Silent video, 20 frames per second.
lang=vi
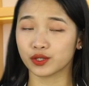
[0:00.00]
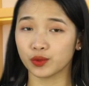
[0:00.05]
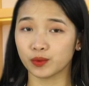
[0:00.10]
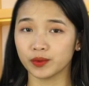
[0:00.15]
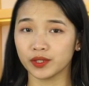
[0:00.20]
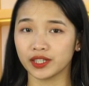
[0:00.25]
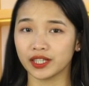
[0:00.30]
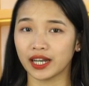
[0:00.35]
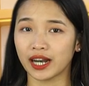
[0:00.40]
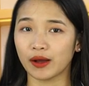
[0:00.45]
sử
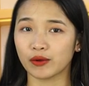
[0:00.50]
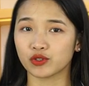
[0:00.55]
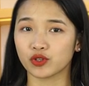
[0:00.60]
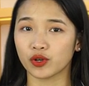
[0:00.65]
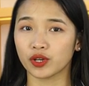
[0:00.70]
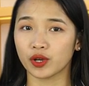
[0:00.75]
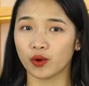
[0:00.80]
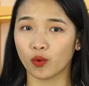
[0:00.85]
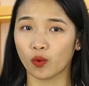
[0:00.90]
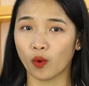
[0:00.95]
dụng như thế nào
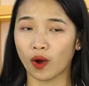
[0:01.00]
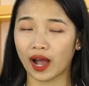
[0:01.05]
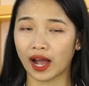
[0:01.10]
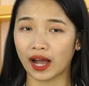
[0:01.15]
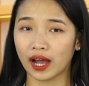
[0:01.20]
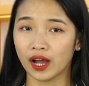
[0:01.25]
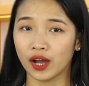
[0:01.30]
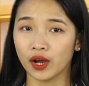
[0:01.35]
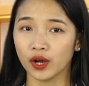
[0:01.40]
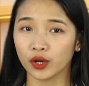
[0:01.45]
cho hiệu
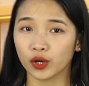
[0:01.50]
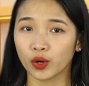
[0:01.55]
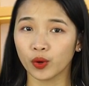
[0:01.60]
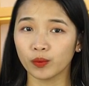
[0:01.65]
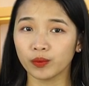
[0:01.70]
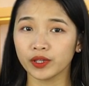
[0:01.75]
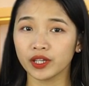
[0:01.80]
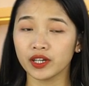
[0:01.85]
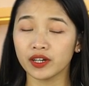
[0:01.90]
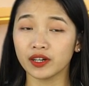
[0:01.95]
quả?
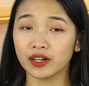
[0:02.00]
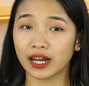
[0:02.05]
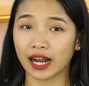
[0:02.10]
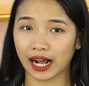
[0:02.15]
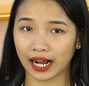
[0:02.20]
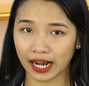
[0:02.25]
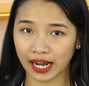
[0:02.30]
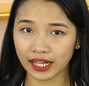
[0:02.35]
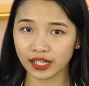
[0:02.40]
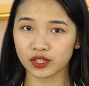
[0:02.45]
cũng như
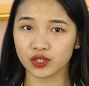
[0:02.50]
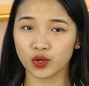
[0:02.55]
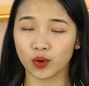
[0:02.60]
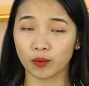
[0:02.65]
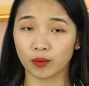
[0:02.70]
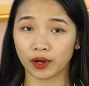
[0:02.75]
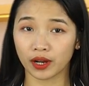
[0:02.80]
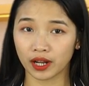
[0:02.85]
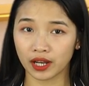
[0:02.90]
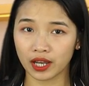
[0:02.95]
là cách
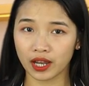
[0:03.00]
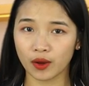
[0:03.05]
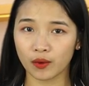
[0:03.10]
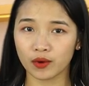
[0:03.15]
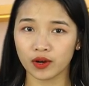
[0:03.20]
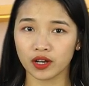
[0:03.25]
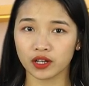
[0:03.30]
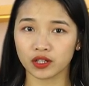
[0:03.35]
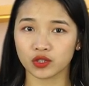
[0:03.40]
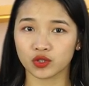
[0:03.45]
dùng,
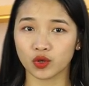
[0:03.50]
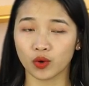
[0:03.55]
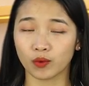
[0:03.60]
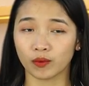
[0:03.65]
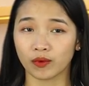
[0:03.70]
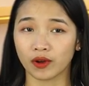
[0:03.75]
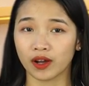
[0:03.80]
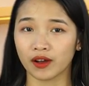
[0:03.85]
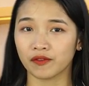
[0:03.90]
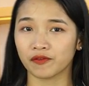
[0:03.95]
liều lượng
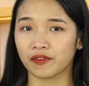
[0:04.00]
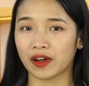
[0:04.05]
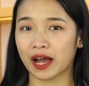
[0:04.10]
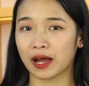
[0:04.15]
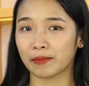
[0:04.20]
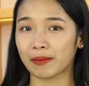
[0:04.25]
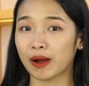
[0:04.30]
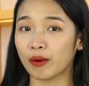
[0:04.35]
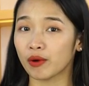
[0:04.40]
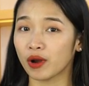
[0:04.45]
dùng
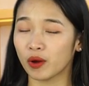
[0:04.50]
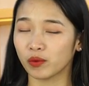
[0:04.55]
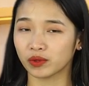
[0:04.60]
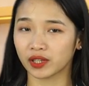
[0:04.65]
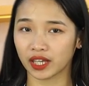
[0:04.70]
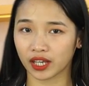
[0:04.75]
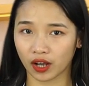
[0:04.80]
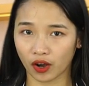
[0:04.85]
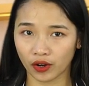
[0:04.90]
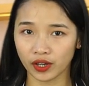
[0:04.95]
và bao lâu
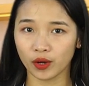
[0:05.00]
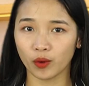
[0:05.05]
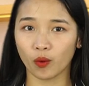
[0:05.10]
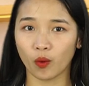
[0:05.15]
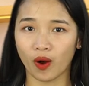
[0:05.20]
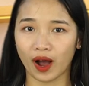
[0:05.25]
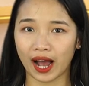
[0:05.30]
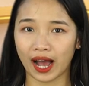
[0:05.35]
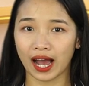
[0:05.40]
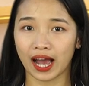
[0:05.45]
thì có hiệu
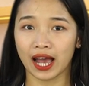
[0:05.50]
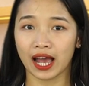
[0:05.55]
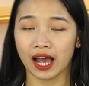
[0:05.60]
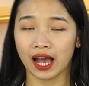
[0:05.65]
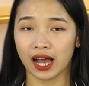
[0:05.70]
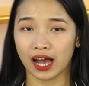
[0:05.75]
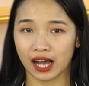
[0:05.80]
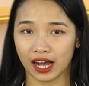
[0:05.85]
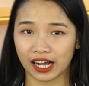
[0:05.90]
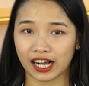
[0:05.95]
quả.
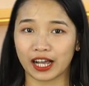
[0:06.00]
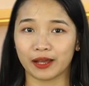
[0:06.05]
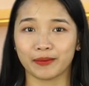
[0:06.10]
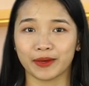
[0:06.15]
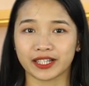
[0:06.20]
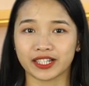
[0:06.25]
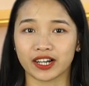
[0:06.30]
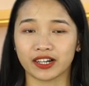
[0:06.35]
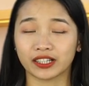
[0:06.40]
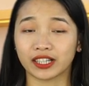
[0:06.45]
À, ngay
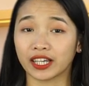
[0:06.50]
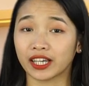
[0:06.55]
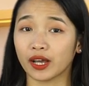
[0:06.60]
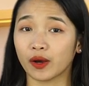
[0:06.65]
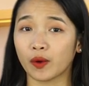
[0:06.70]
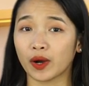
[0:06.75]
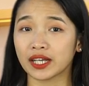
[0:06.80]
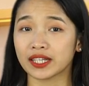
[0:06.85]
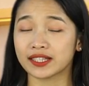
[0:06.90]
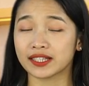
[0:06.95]
bây giờ thì
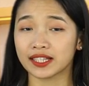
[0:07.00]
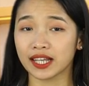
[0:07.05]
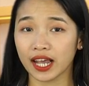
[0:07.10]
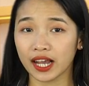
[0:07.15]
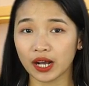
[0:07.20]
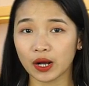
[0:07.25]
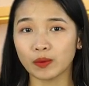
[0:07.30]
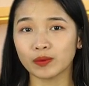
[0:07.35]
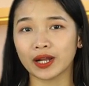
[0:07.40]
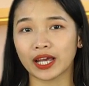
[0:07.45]
Kiều Anh
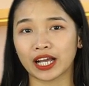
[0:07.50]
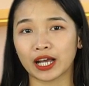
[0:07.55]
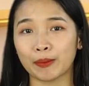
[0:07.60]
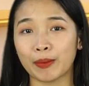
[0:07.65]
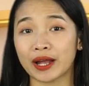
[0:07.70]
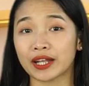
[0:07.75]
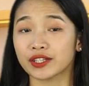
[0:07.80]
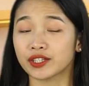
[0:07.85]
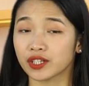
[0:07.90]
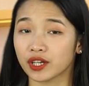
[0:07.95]
sẽ không để các
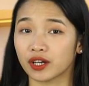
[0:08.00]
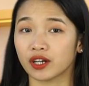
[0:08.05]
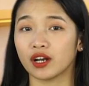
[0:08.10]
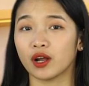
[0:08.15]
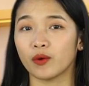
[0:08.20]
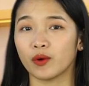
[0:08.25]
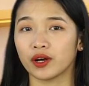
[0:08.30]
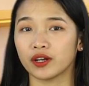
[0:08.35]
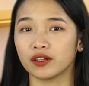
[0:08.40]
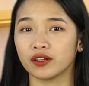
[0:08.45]
bạn chờ
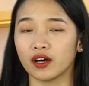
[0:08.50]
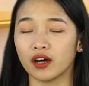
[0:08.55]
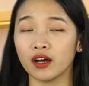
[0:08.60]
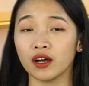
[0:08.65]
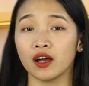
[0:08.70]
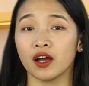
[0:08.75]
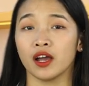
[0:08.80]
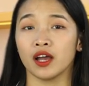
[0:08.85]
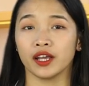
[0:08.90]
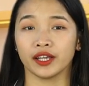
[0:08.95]
lâu hơn nữa.
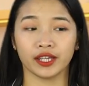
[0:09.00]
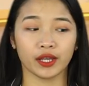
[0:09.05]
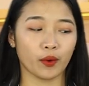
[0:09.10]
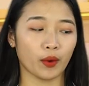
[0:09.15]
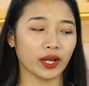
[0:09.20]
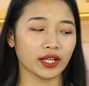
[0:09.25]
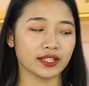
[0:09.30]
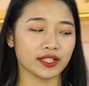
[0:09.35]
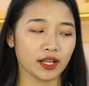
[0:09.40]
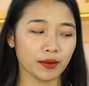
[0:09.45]

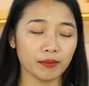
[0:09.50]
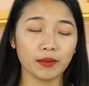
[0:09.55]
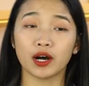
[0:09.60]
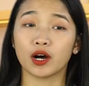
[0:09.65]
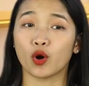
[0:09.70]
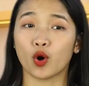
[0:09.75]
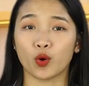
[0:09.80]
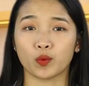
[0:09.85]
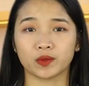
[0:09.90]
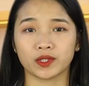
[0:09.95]
Kiều Anh sẽ
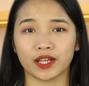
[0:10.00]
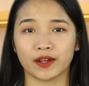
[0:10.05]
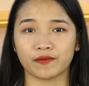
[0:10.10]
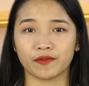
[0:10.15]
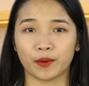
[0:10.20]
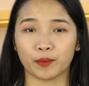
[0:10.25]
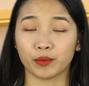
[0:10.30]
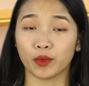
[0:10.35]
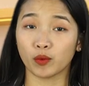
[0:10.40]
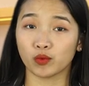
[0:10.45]
mở hộp sản
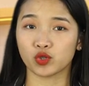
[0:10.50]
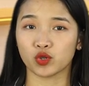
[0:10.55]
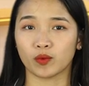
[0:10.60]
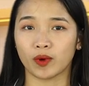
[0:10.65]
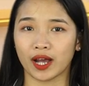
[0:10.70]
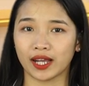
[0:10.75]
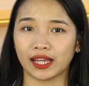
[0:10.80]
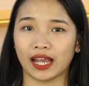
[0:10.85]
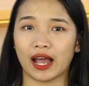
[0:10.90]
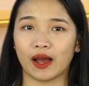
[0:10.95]
phẩm đông
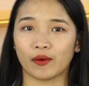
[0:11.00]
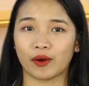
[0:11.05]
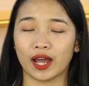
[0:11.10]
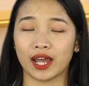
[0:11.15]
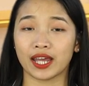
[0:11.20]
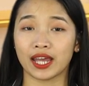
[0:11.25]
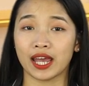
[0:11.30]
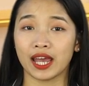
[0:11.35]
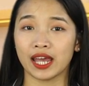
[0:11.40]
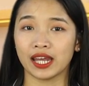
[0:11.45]
trùng hạ thảo
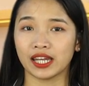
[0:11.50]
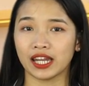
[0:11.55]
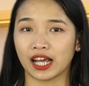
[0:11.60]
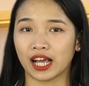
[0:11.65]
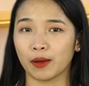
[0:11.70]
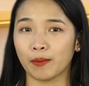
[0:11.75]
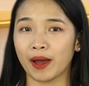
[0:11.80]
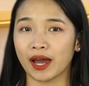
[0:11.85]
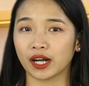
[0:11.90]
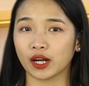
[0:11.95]
này để
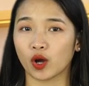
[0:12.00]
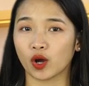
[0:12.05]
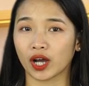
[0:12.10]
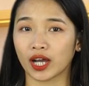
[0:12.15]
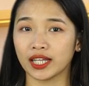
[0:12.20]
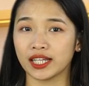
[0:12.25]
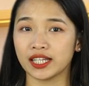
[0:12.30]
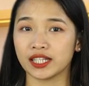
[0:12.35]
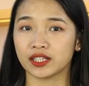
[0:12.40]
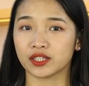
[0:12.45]
các bạn có
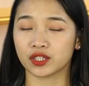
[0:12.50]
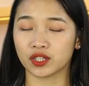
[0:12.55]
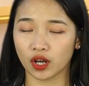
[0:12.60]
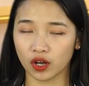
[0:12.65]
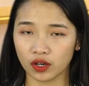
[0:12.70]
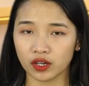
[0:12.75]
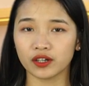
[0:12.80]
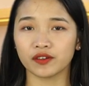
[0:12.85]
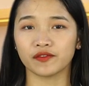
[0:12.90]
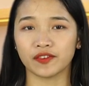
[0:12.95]
cái nhìn
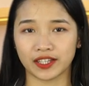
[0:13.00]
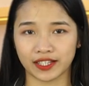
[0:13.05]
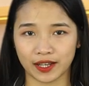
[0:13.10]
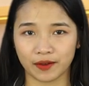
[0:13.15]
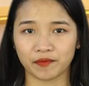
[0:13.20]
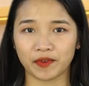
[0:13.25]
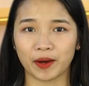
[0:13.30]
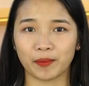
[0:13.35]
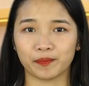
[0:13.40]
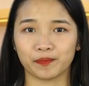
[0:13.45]
rõ hơn về
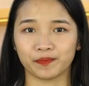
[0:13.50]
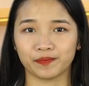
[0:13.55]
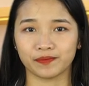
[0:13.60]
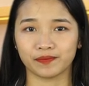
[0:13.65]
sản phẩm.